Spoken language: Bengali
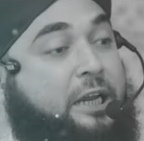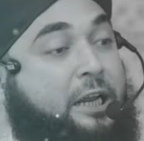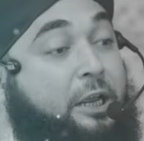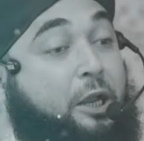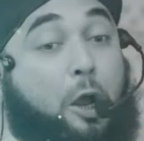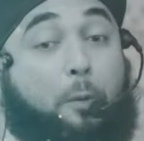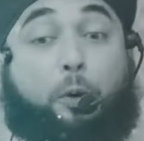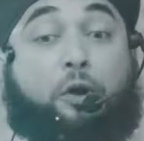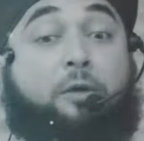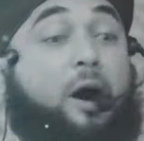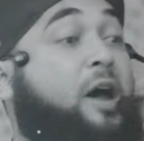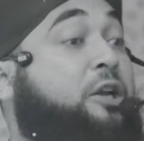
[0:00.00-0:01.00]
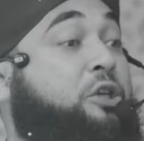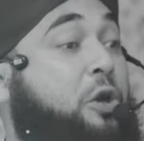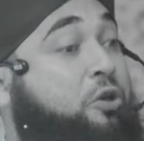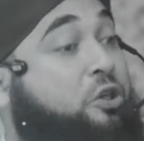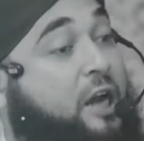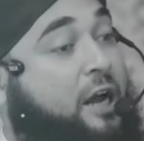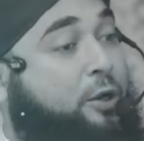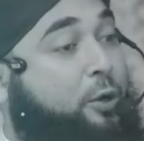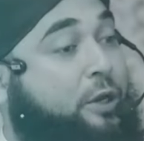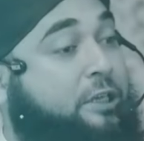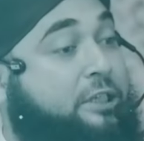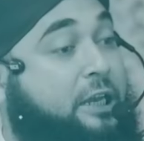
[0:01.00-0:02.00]
ছিলি পরিবার সংসার
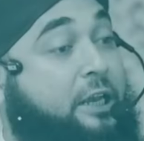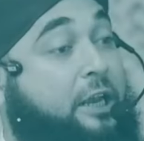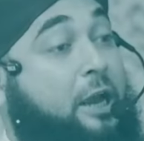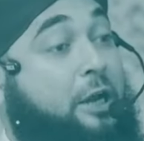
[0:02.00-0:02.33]
করেছিলি